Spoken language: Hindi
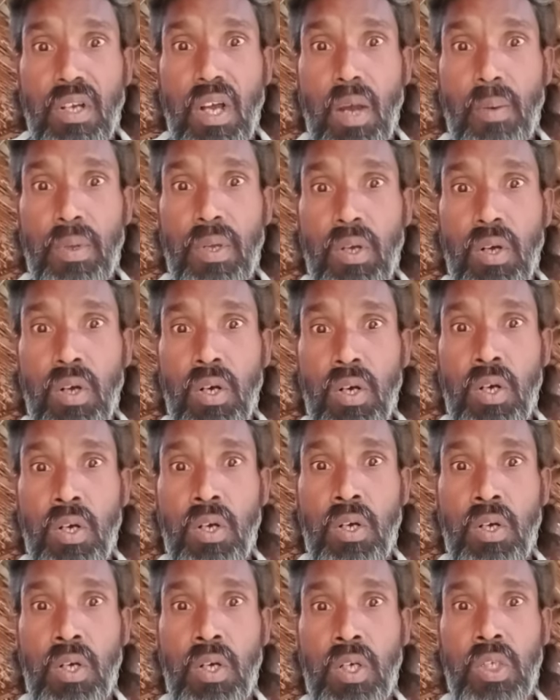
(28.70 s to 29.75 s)
अभी
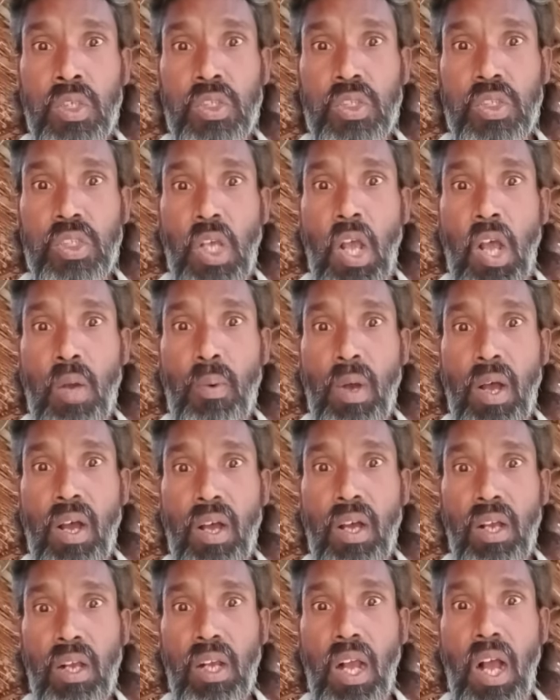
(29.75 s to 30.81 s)

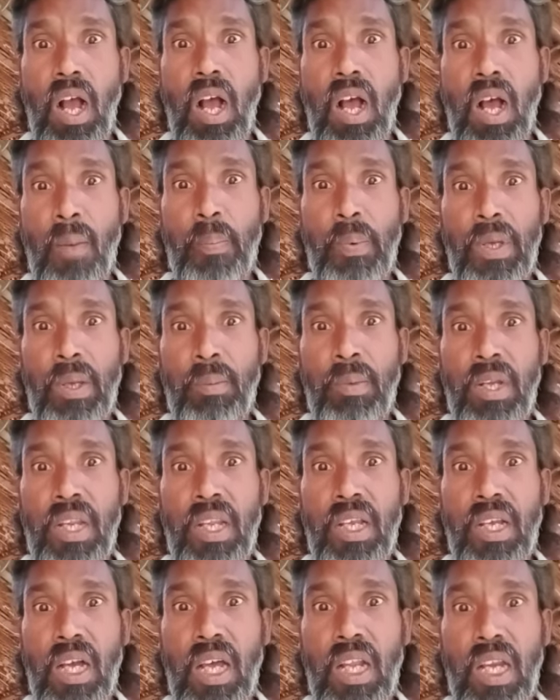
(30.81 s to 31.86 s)
हो कहाँ पे
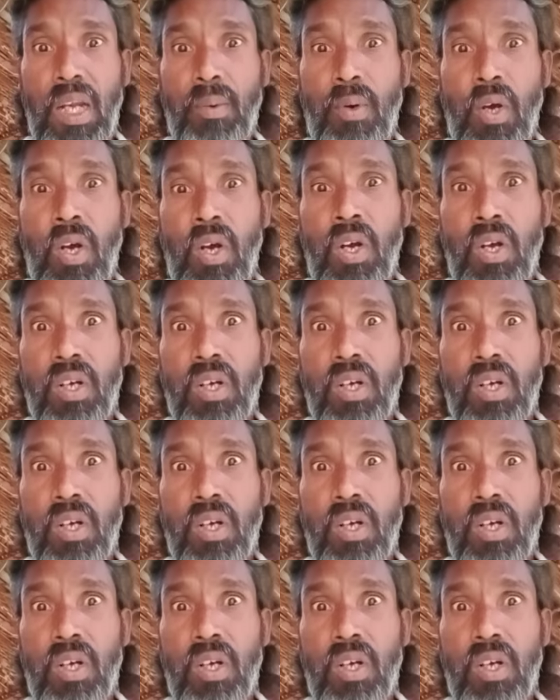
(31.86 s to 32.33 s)
मिलेगा रे वो